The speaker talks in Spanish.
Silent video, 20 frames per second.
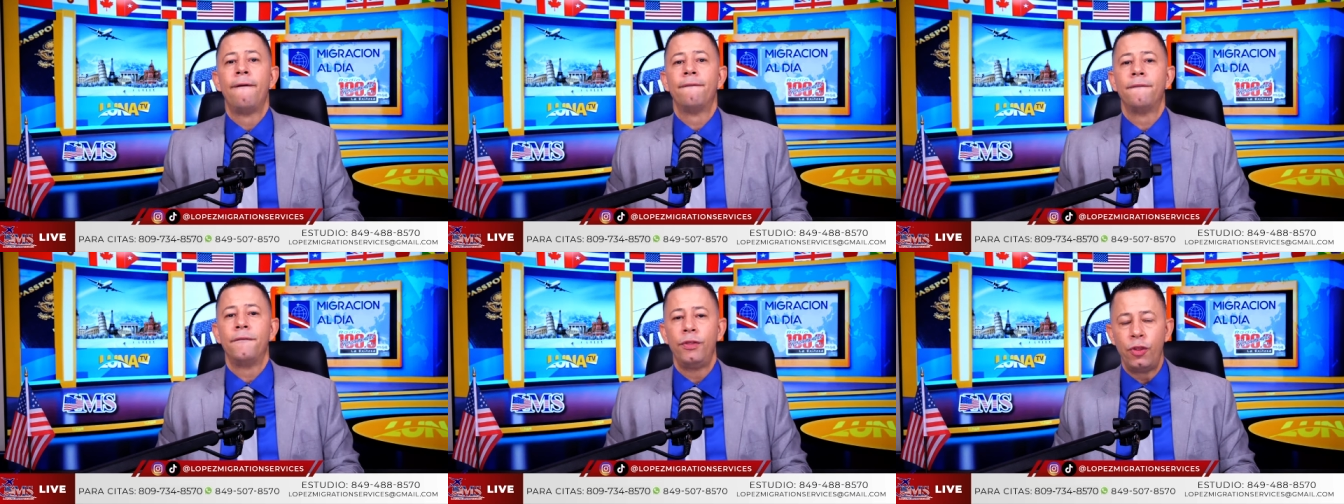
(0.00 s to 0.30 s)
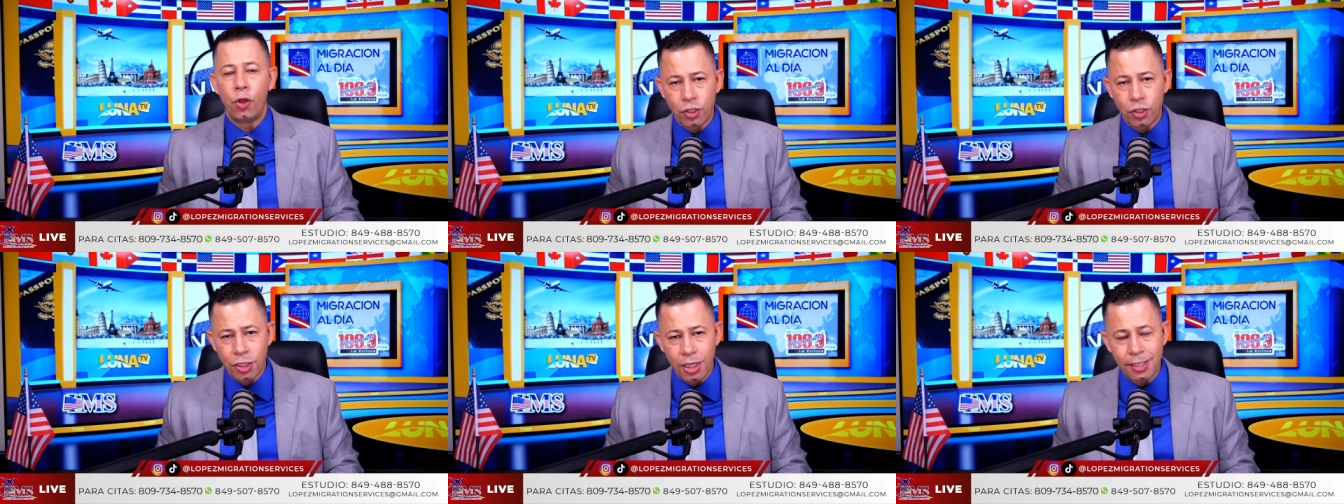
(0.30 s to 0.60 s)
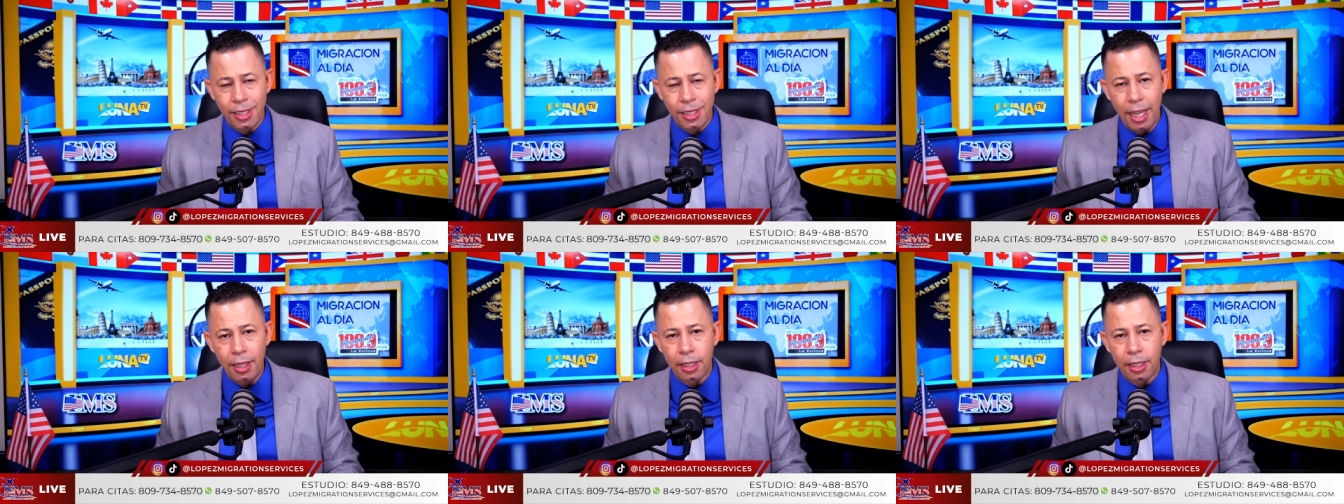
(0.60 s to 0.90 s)

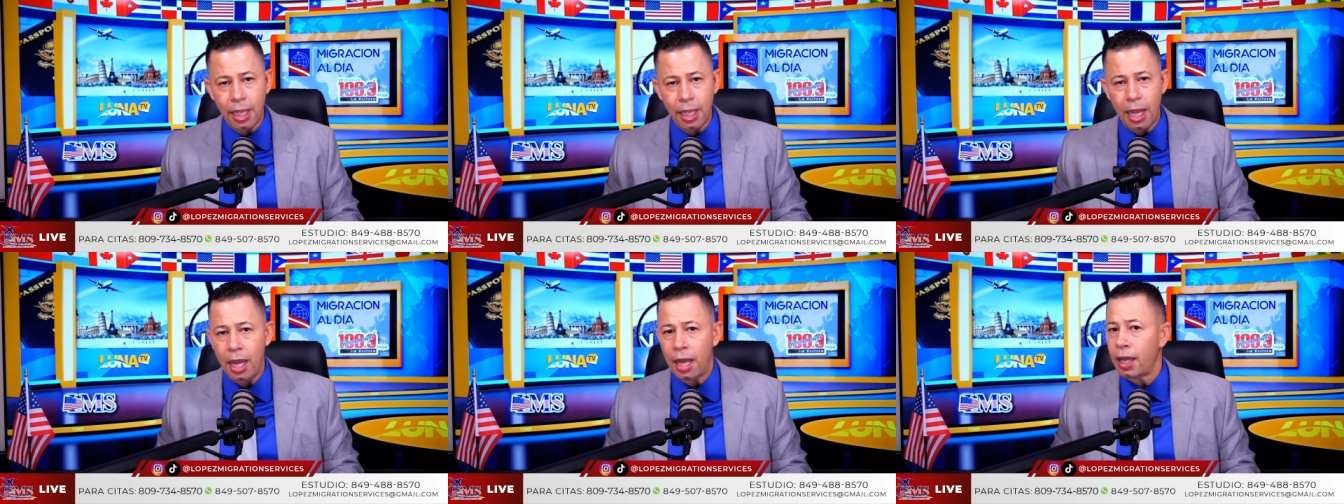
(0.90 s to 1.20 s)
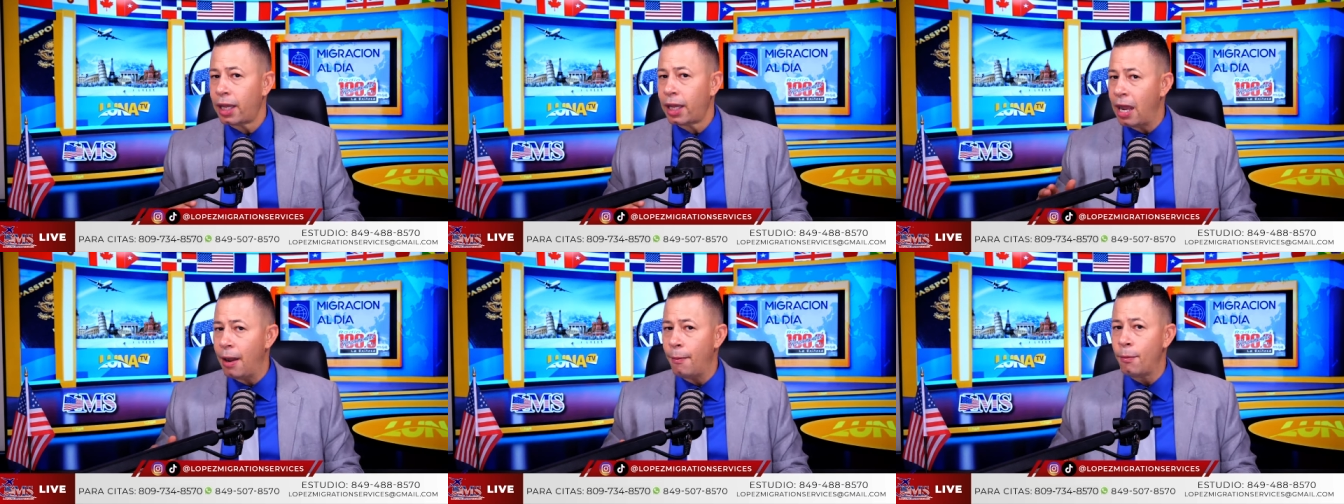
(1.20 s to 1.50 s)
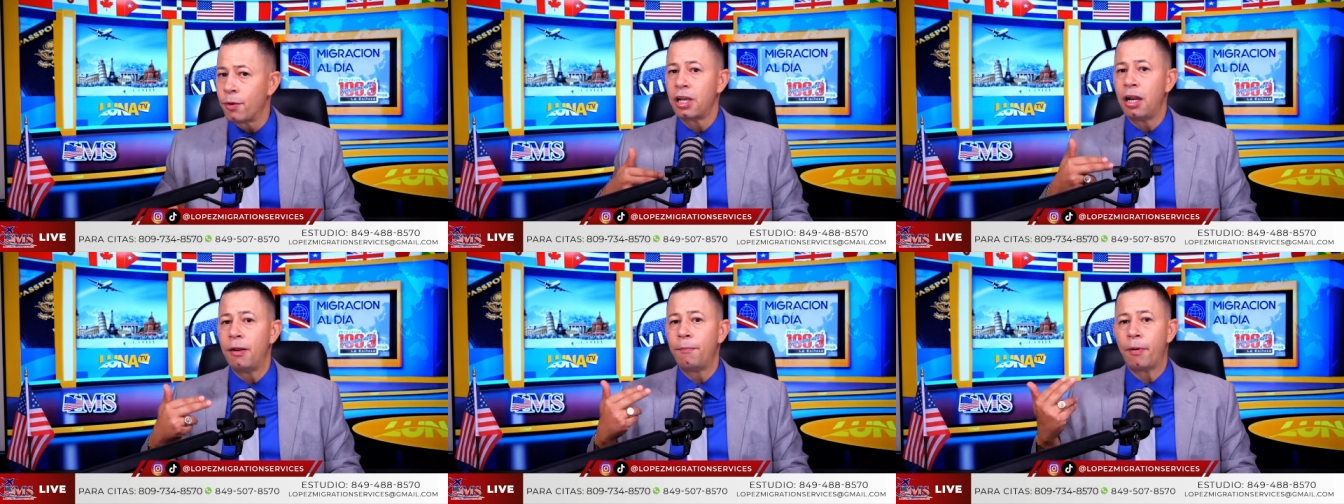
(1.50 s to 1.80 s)
260,
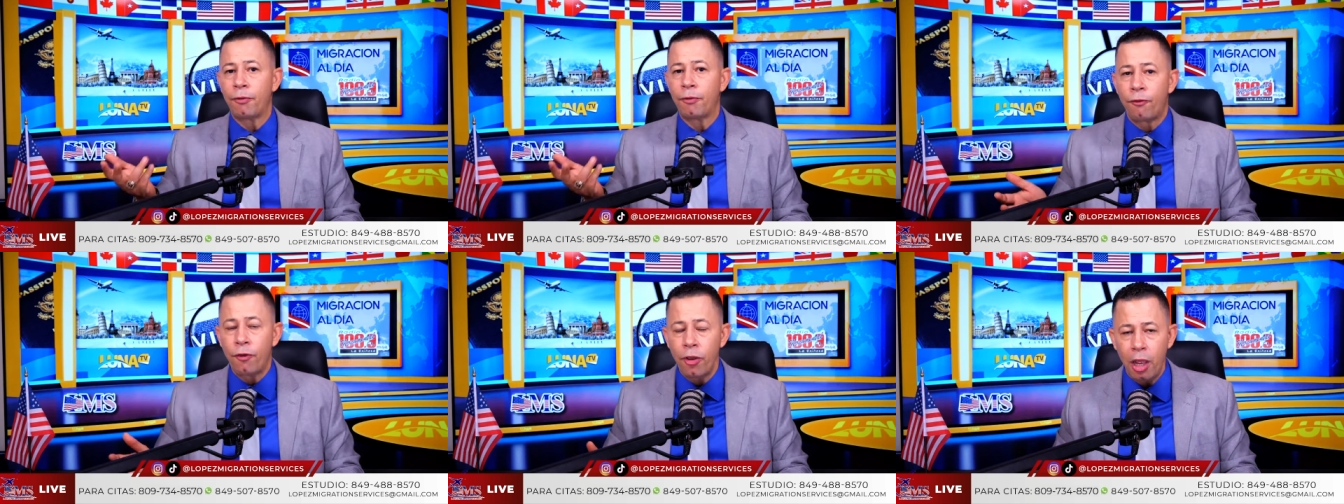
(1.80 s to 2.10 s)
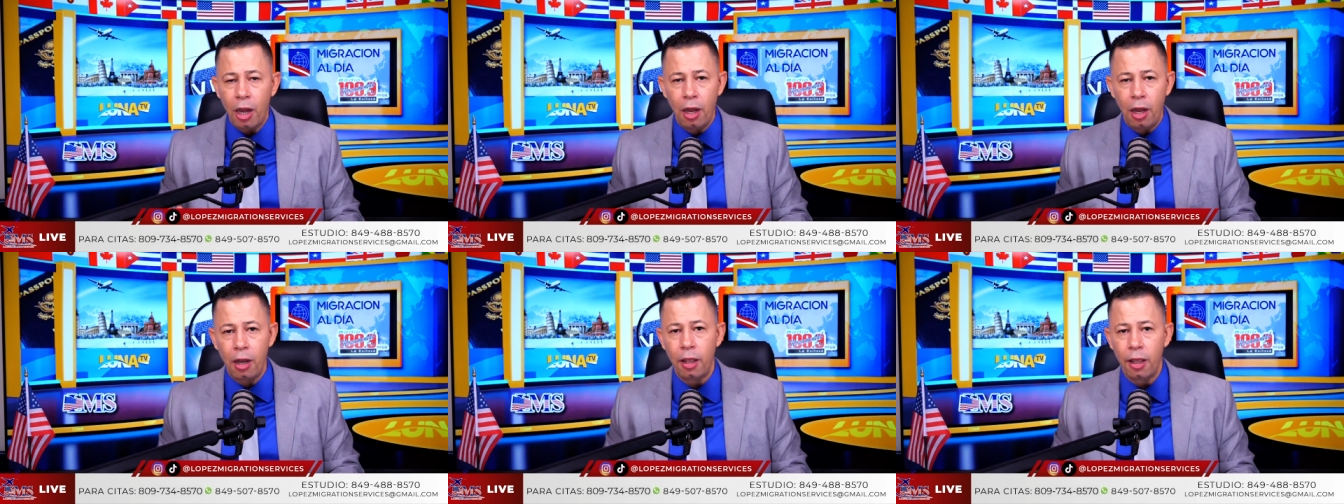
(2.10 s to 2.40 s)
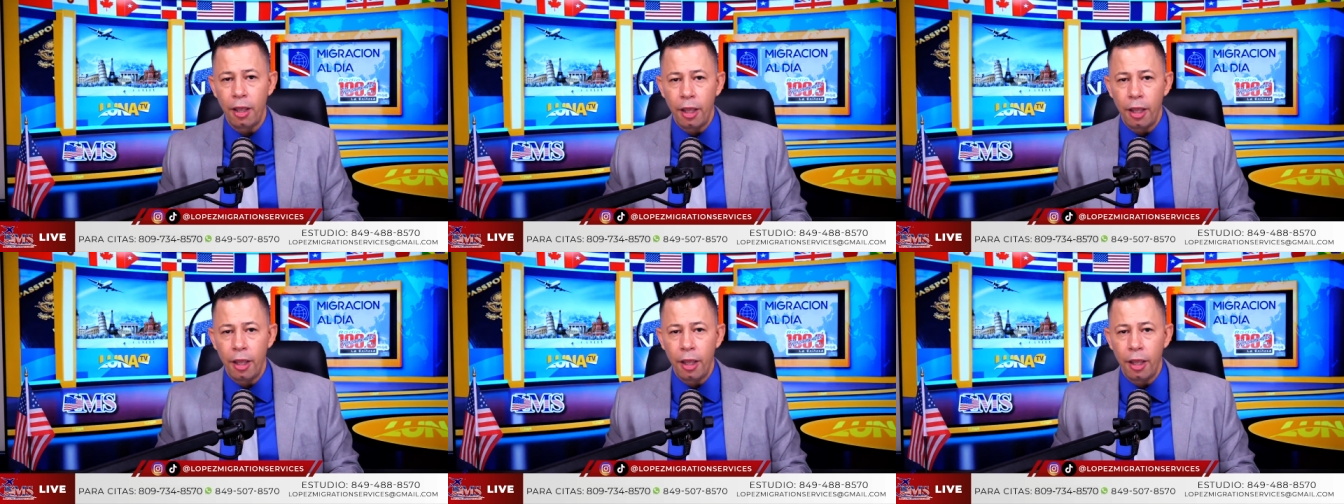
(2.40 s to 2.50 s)
creamos el perfil,